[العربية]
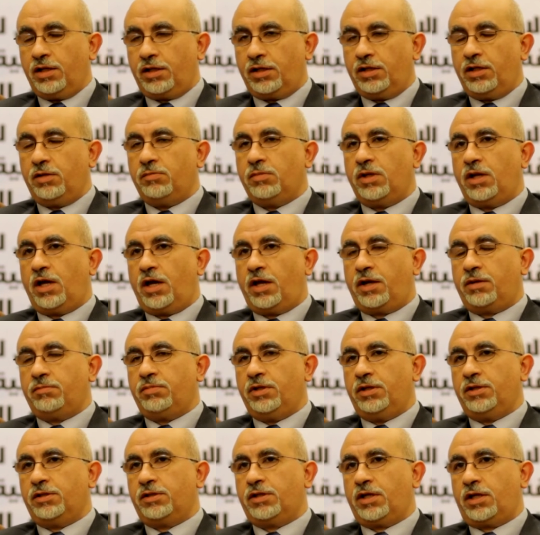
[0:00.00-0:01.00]
الإقليمي
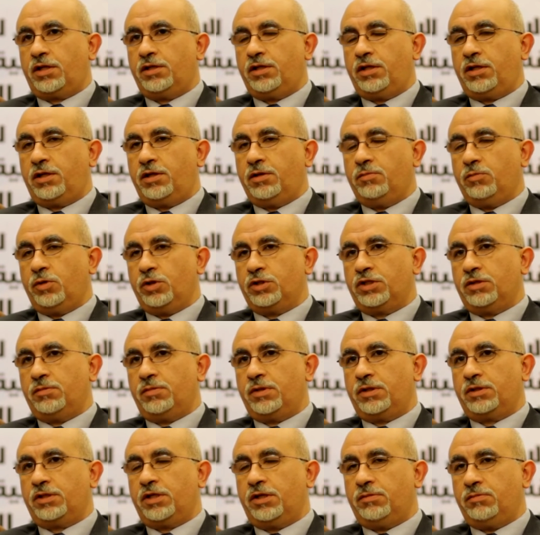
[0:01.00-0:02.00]
العربي للتحضير
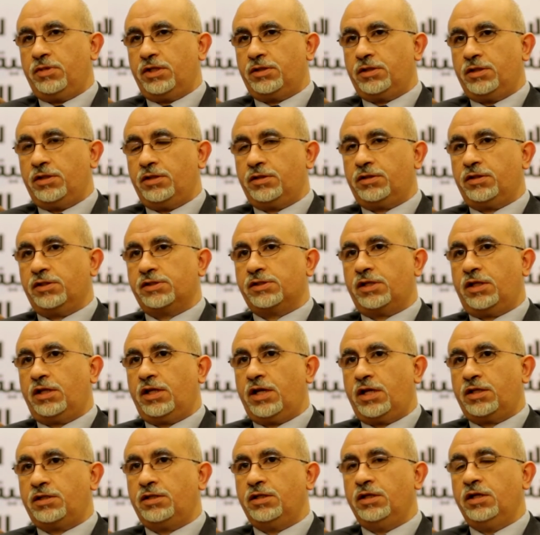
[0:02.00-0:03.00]
لمؤتمر تنمية
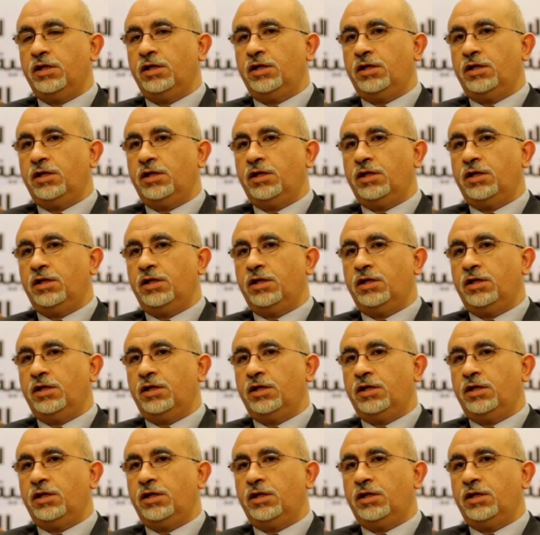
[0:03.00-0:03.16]
الاتصالات